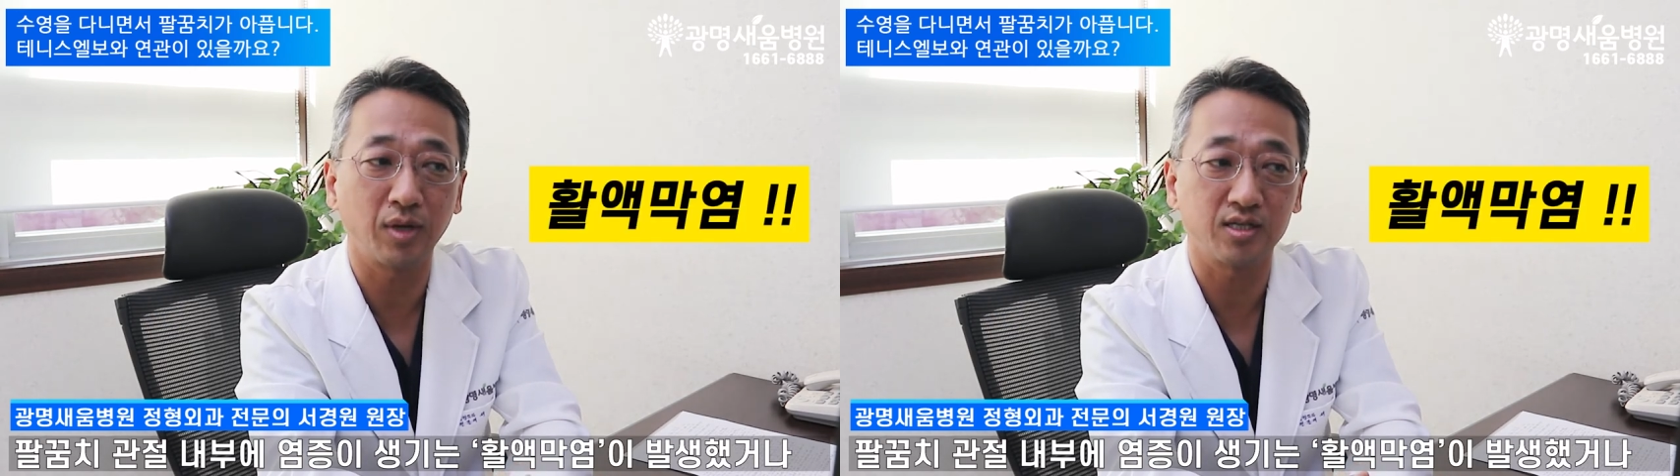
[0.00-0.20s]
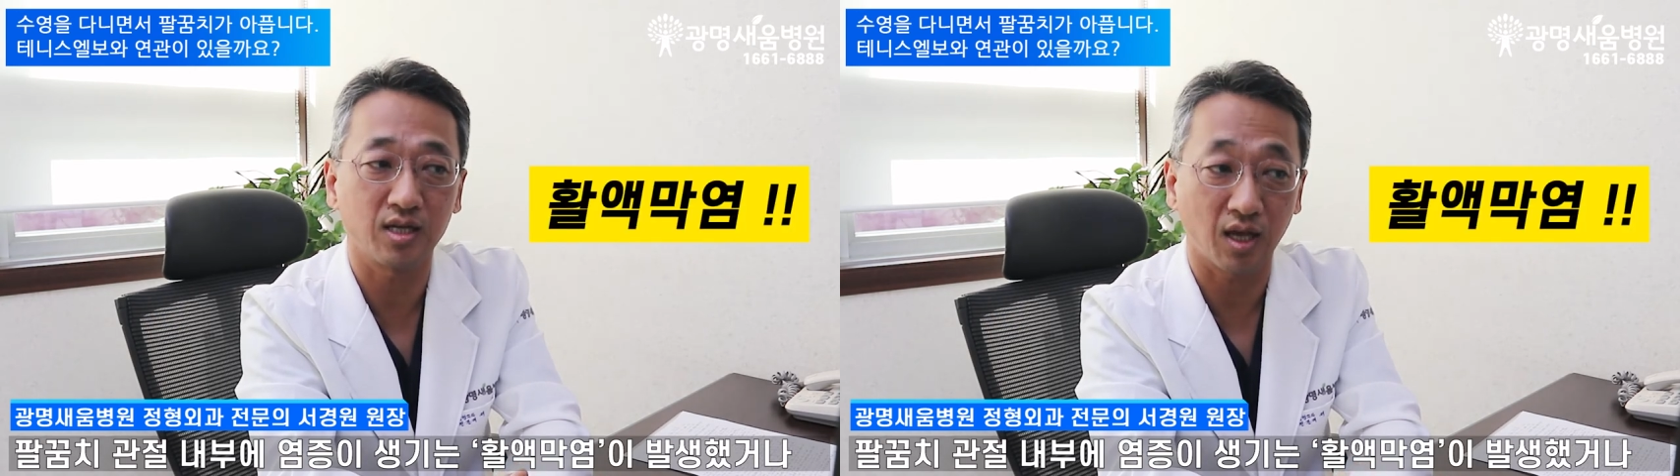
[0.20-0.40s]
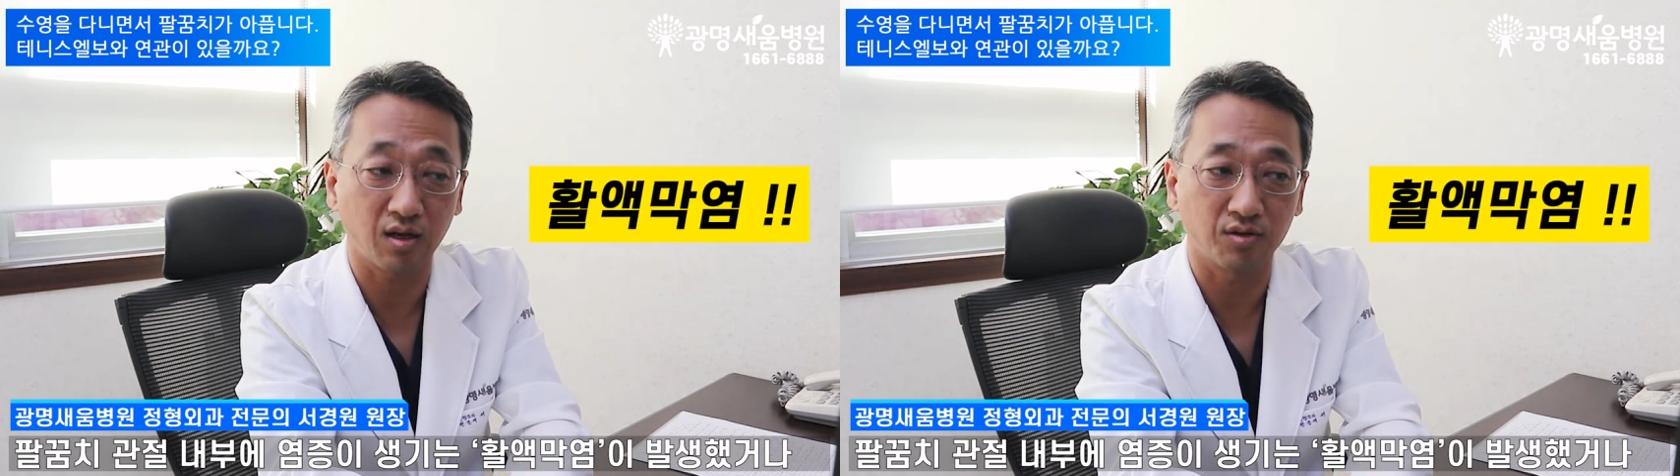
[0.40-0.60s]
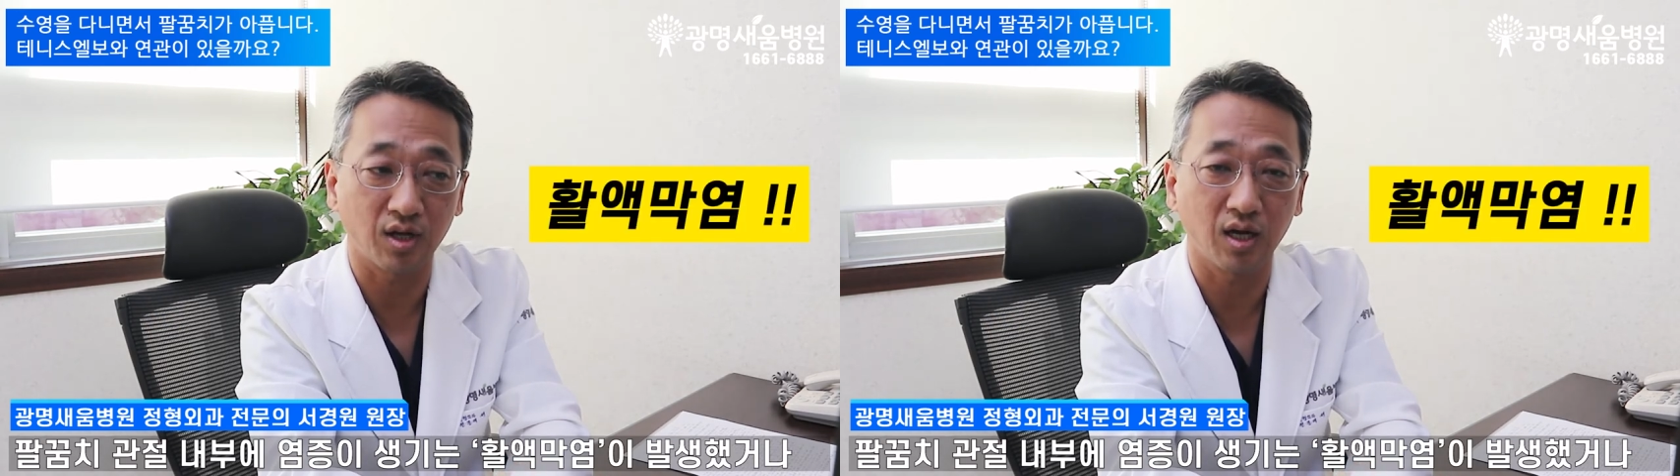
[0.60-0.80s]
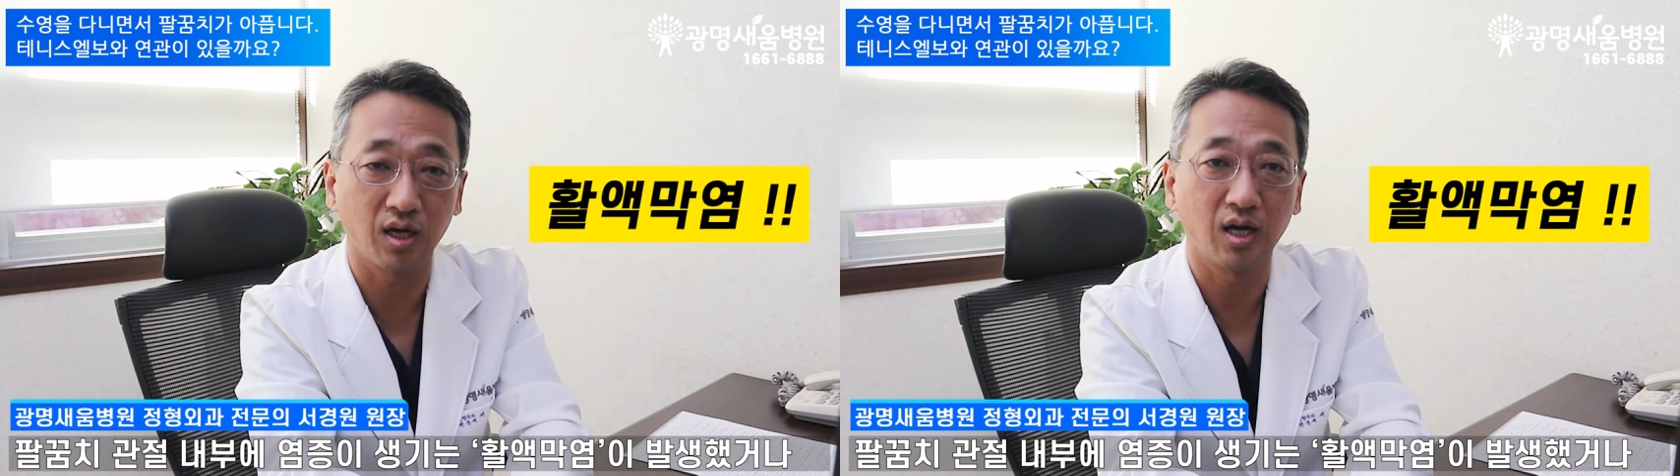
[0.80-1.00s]

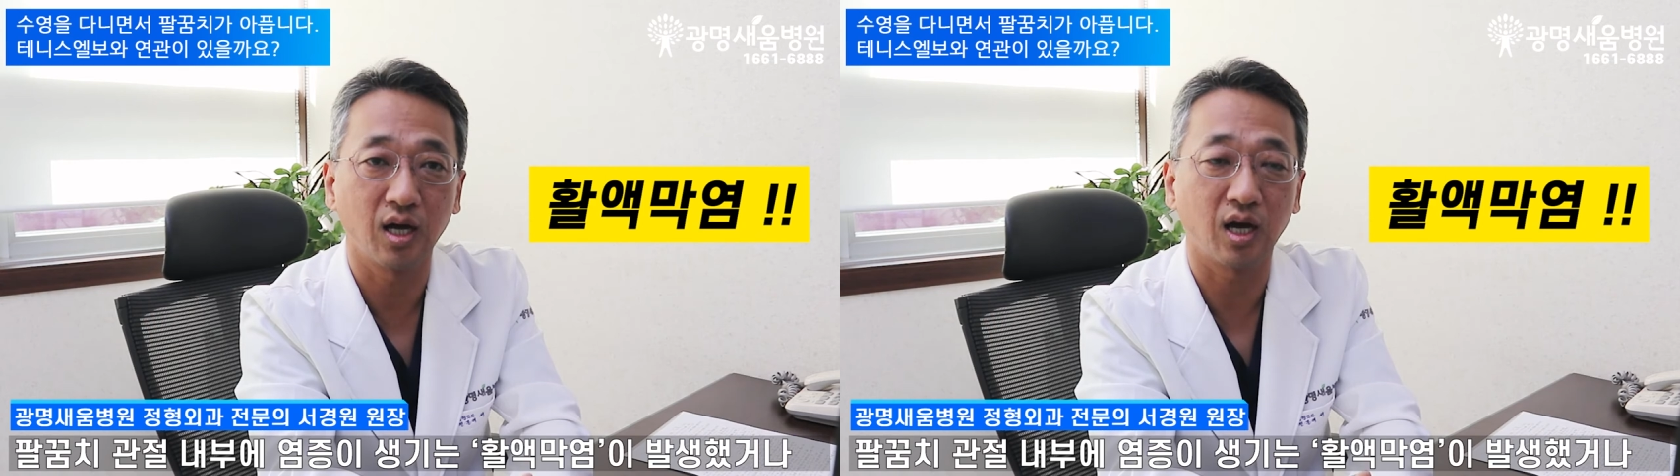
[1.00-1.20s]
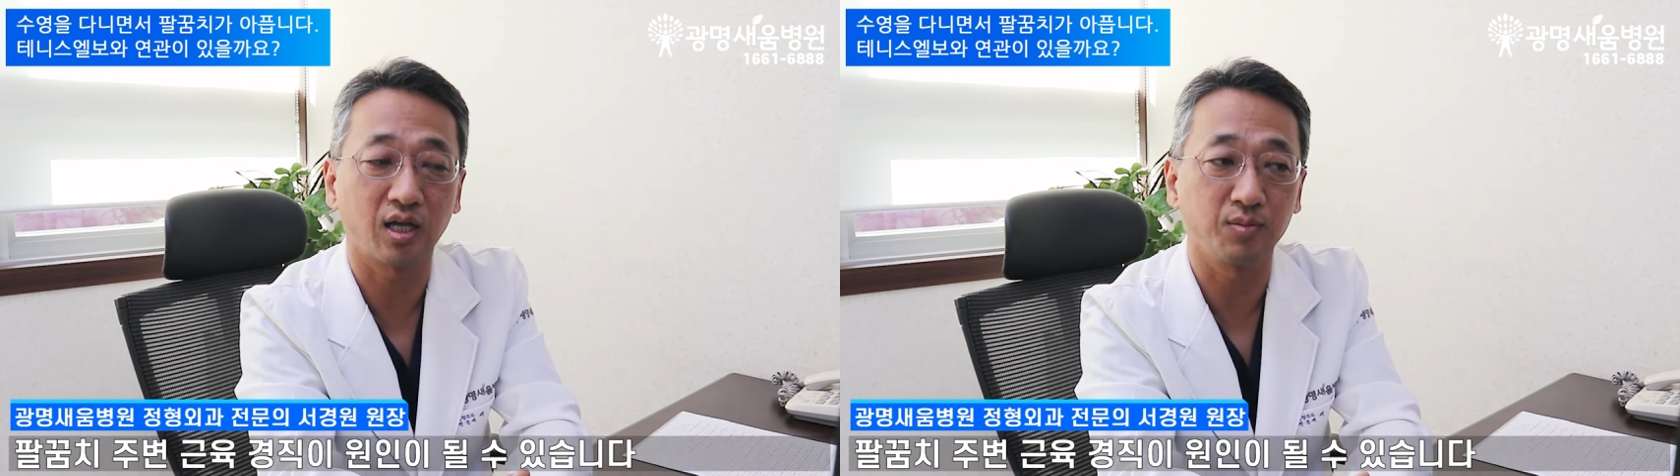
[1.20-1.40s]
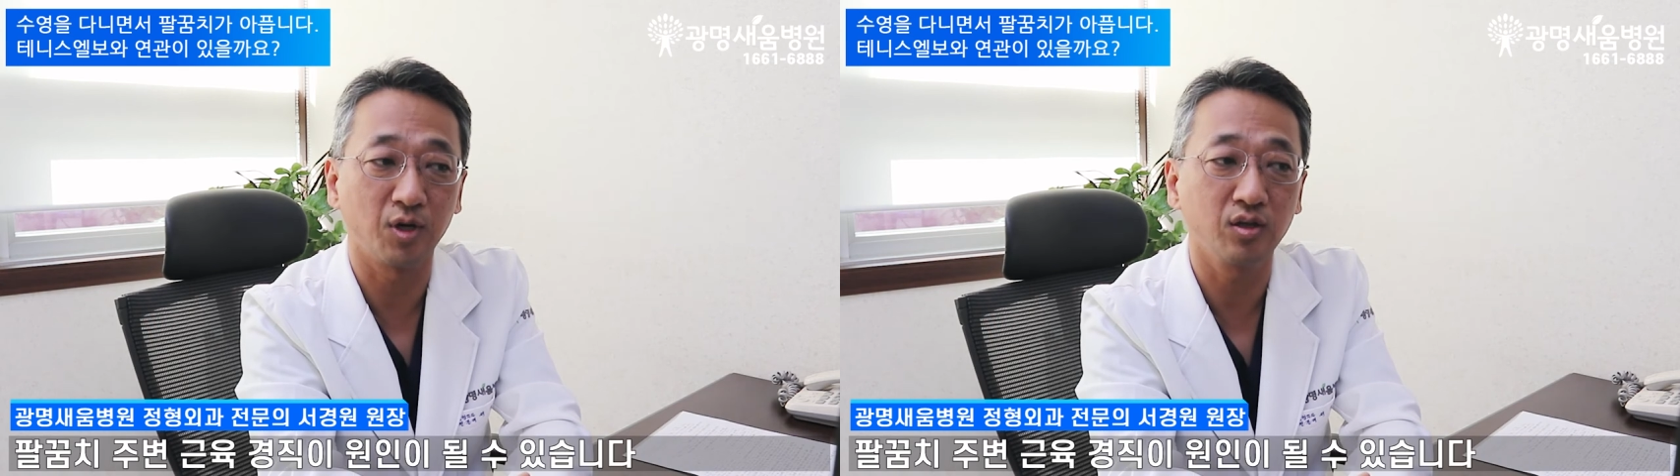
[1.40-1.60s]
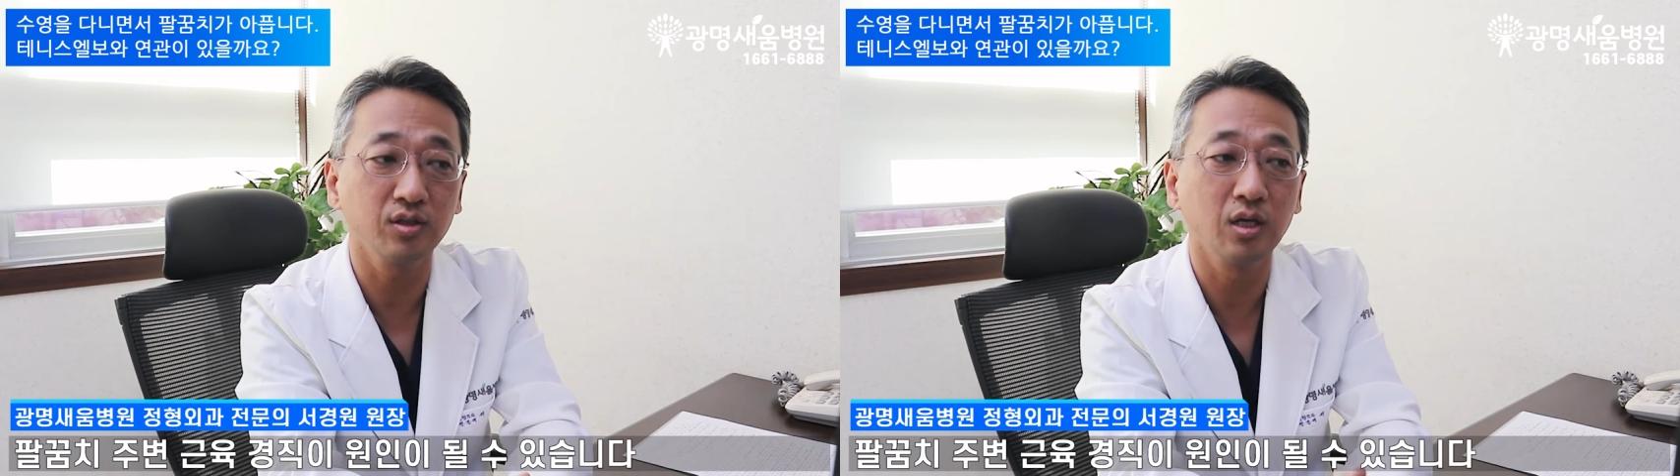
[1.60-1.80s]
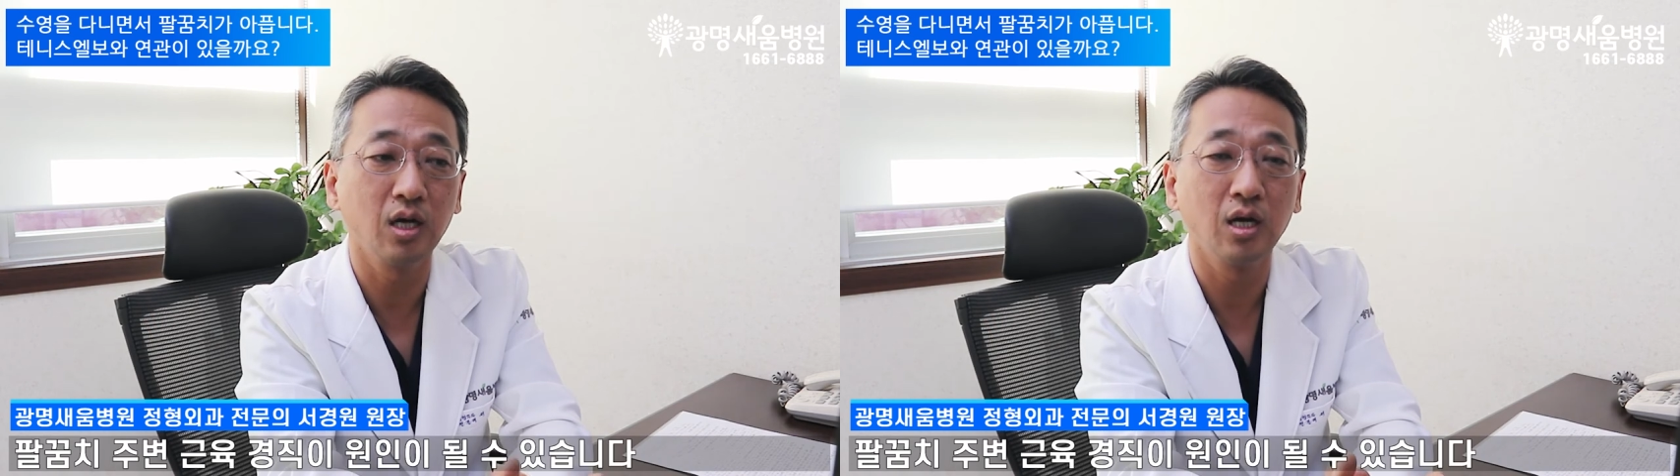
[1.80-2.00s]
발생했거나 아니면